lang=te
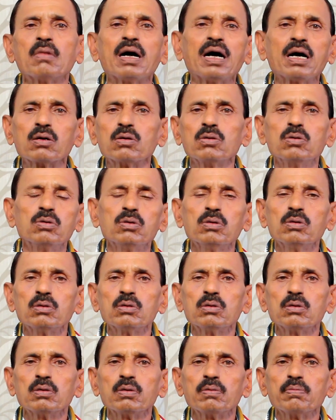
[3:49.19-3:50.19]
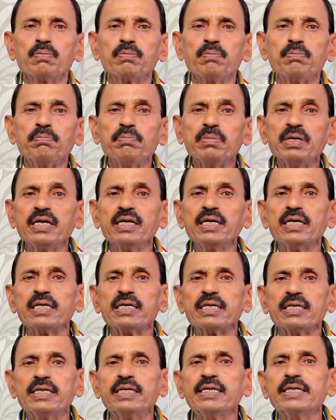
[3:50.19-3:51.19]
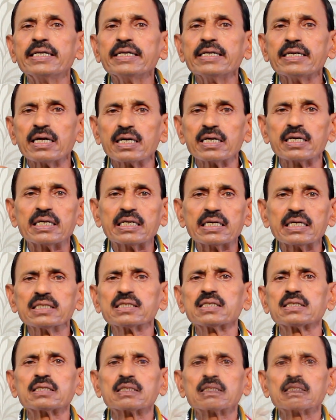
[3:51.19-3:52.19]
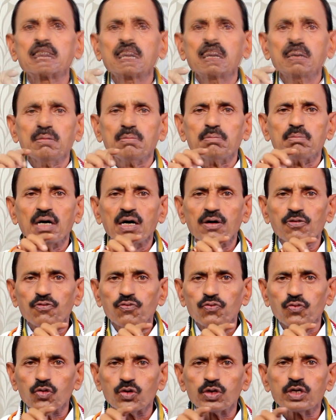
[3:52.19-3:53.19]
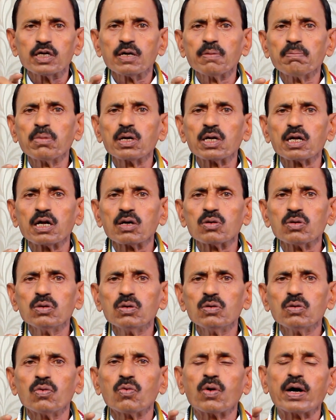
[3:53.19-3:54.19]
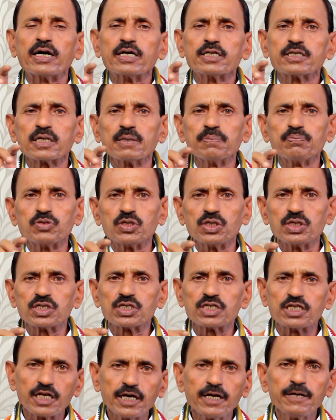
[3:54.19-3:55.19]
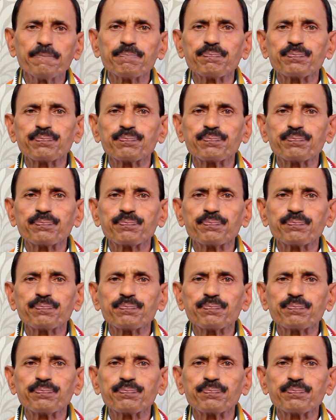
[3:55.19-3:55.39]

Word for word: మాకు మీ ఇంటి అడ్రస్ మా ఫోన్ నంబర్లకు వాట్సాప్ చేస్తే